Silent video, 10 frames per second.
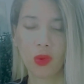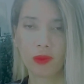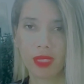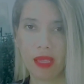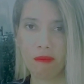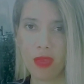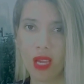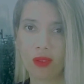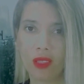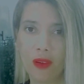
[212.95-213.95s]
contêm
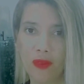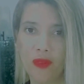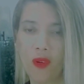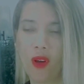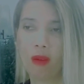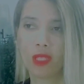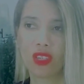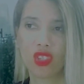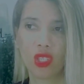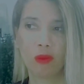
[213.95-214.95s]
mel na
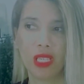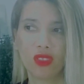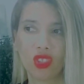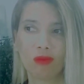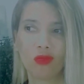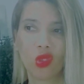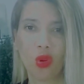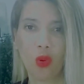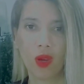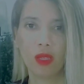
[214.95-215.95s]
fórmula geralmente
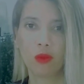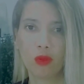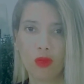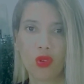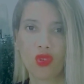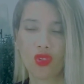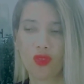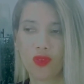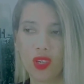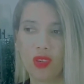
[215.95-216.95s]
dou aí para
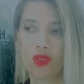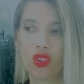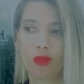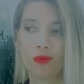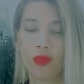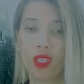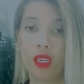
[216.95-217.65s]
meus fios